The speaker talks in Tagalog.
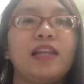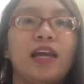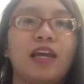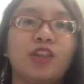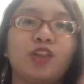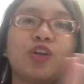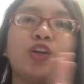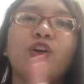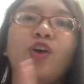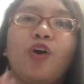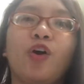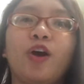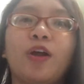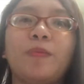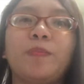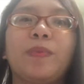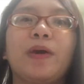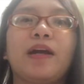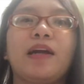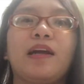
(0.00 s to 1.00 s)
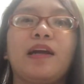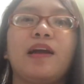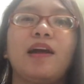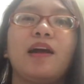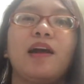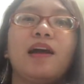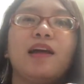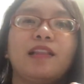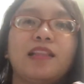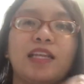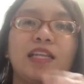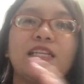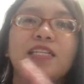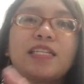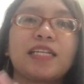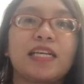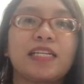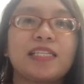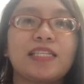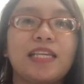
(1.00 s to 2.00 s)
Later on, pag
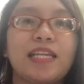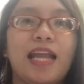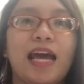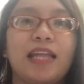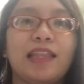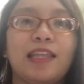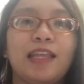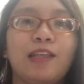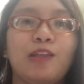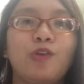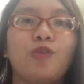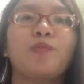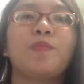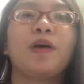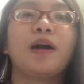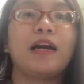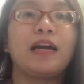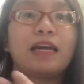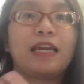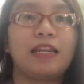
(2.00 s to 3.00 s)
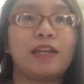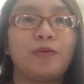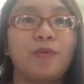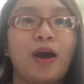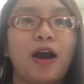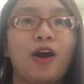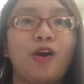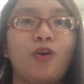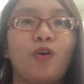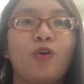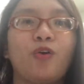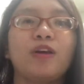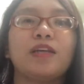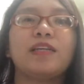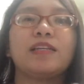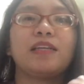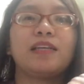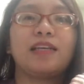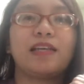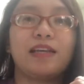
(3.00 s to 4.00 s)
diniscuss na natin yung mga ginawa ko,
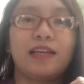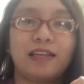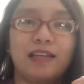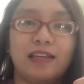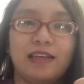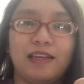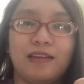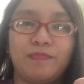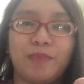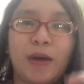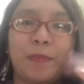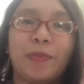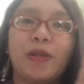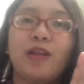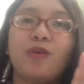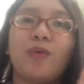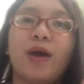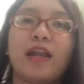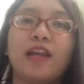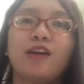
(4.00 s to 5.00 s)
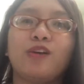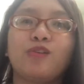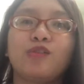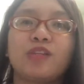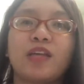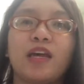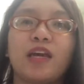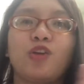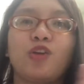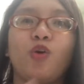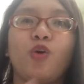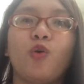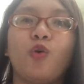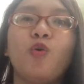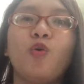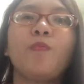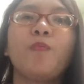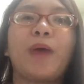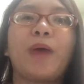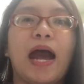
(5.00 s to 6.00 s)
ipapaliwanag ko sa inyo
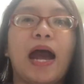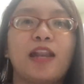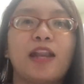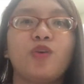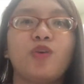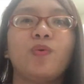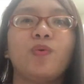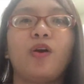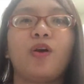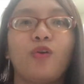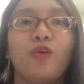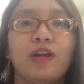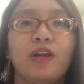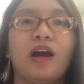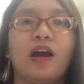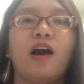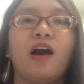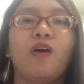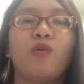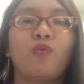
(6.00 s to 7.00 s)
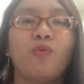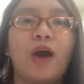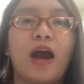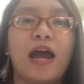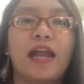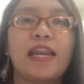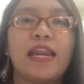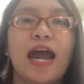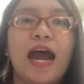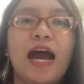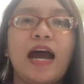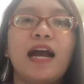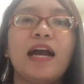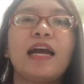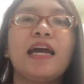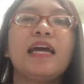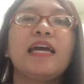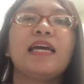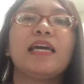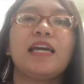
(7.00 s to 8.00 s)
kung paano ako nakakuha ng
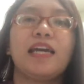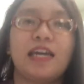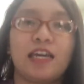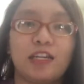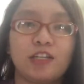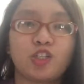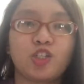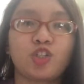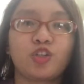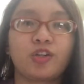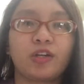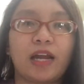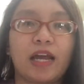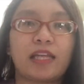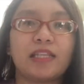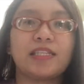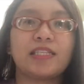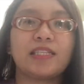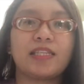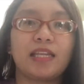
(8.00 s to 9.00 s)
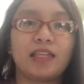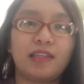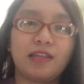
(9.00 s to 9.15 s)
insurance na